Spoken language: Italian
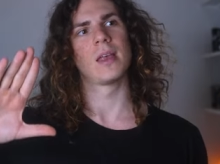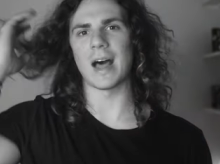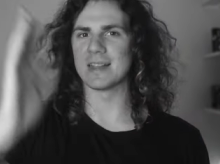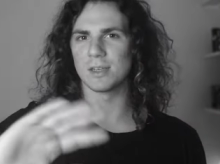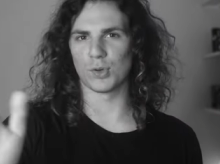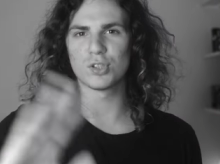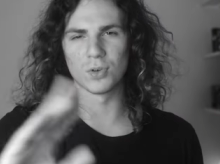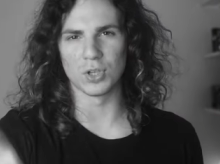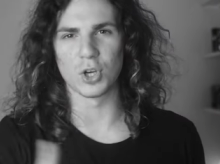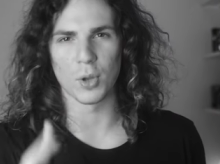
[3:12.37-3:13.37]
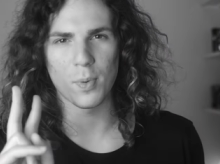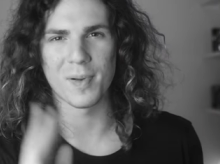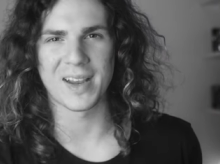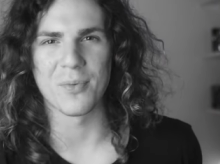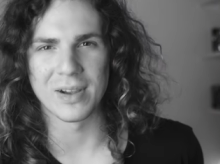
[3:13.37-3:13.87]
Anzi, questo ve lo dico dopo
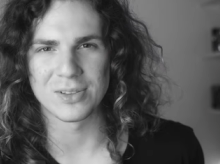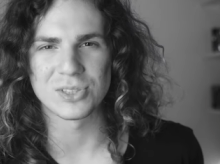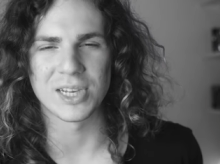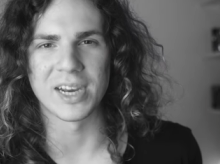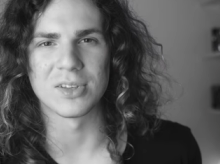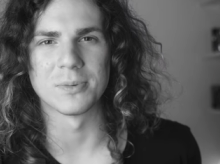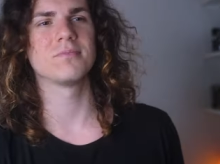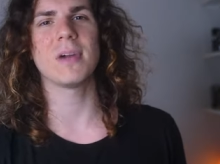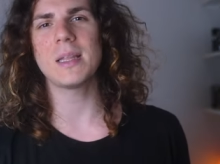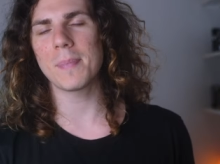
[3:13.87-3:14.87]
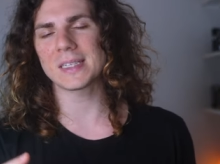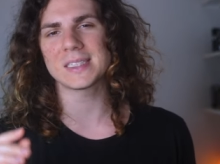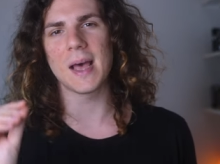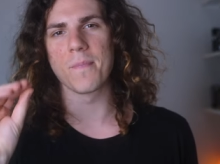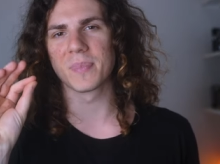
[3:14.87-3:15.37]
perché è un altro segreto. Ma di per
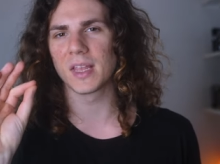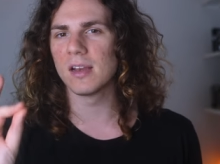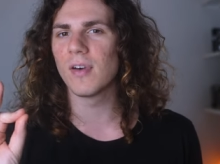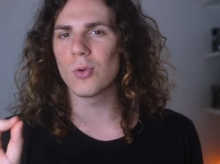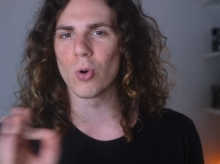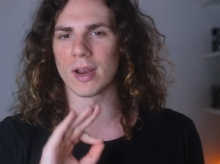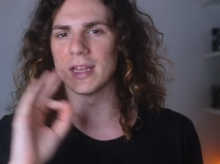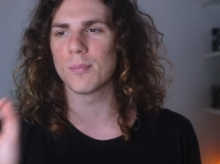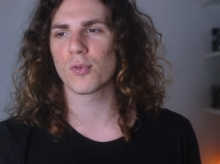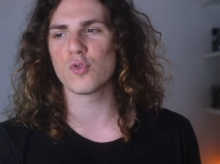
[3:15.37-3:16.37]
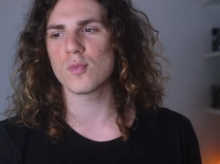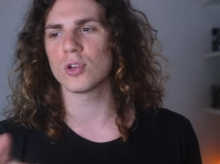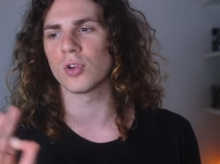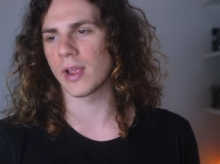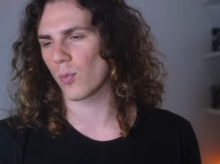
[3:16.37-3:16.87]
sé il valore del profumo
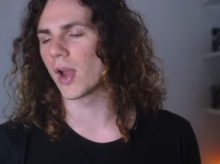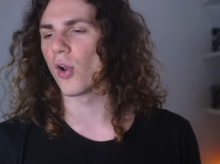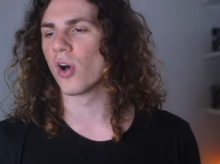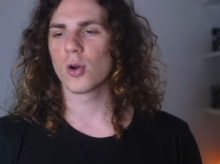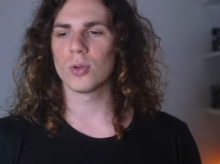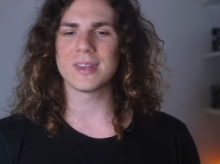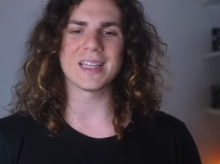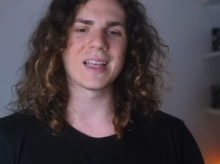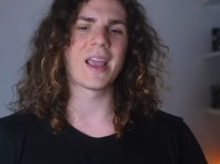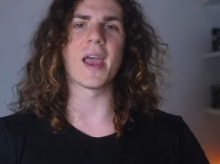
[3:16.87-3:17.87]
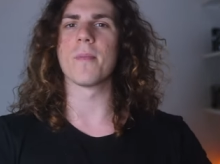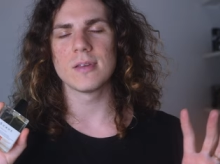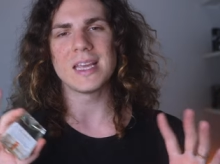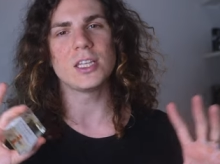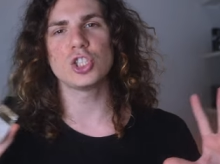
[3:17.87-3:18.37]
non è quello. Contate che
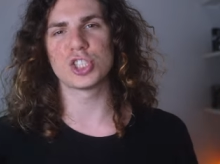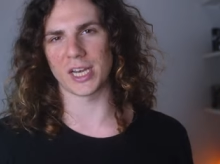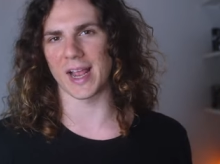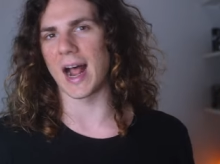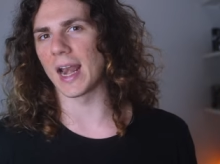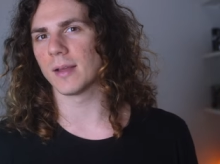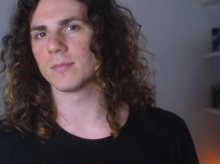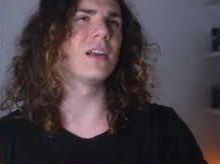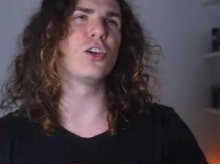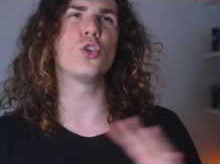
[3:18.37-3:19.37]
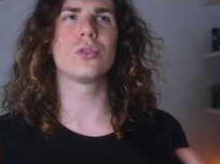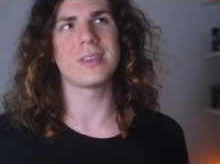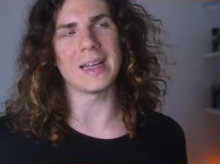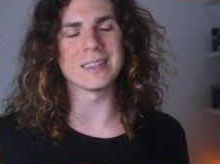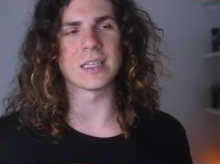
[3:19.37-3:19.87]
in generale
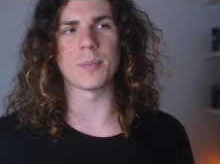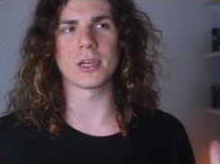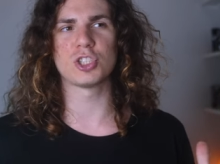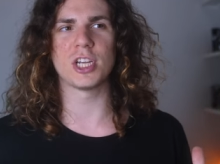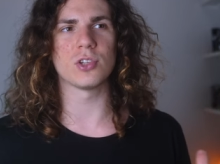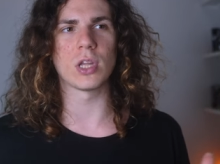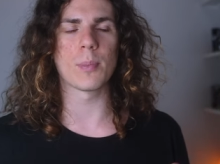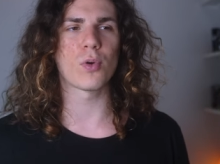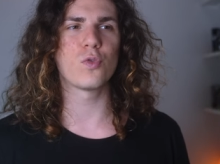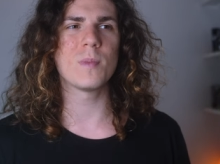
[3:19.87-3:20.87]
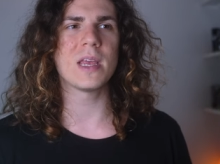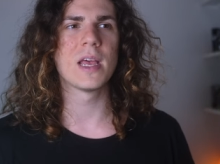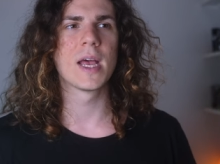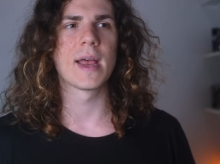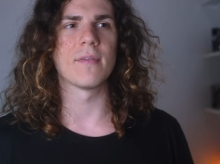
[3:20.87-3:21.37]
l'80% dei profumi
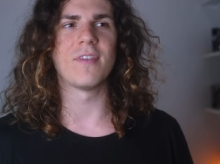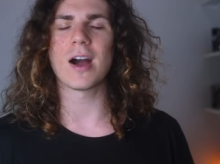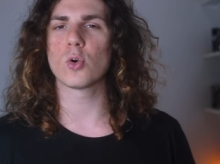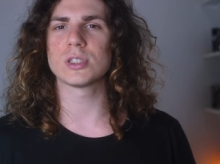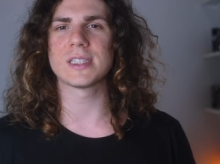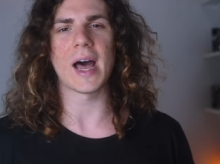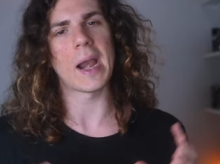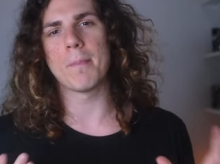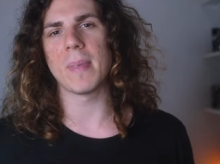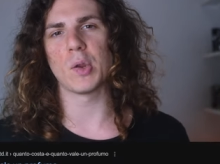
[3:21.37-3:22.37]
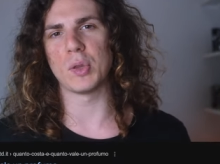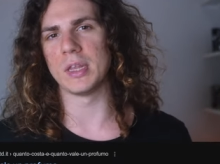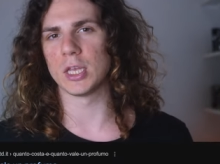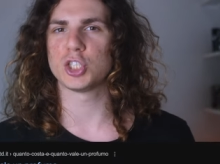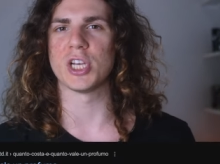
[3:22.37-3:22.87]
va a costare meno di
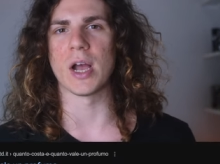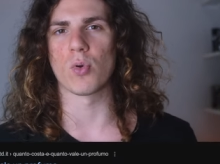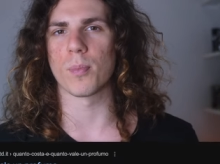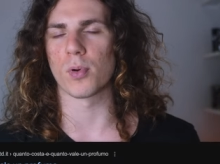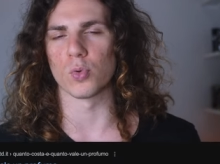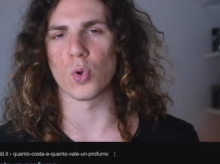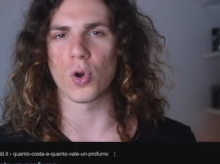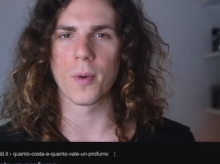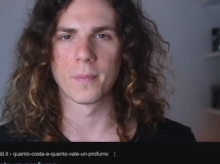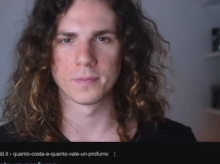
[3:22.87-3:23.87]
10 euro produrlo